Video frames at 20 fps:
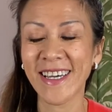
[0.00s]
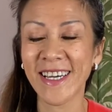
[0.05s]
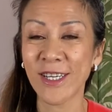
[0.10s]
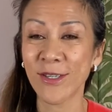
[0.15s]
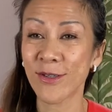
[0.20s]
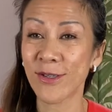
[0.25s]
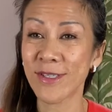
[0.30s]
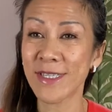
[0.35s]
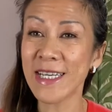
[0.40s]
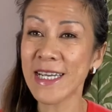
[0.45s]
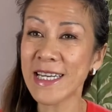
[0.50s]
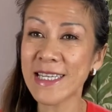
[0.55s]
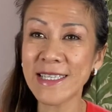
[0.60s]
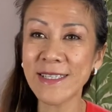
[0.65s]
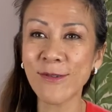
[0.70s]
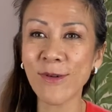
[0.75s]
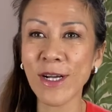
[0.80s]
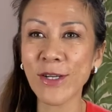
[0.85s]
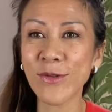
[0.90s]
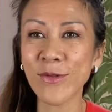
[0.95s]
Ceci est
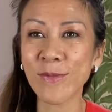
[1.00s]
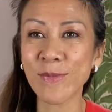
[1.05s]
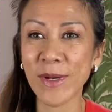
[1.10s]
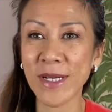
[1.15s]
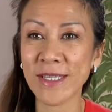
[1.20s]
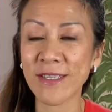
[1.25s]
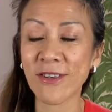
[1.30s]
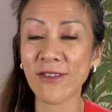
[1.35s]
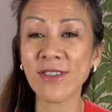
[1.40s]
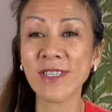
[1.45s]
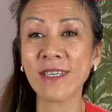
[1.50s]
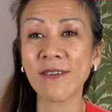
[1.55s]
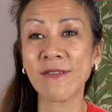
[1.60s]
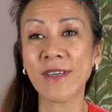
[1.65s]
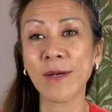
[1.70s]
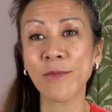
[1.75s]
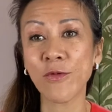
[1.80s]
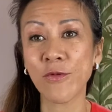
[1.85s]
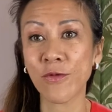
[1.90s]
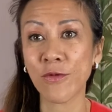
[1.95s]
l'histoire d'une patiente qui
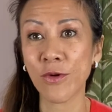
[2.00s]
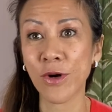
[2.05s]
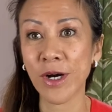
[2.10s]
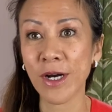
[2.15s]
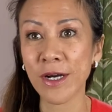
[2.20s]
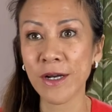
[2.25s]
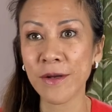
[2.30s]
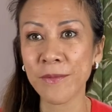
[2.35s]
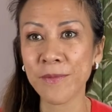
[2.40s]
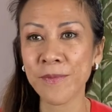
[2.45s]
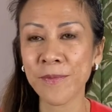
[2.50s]
vient me voir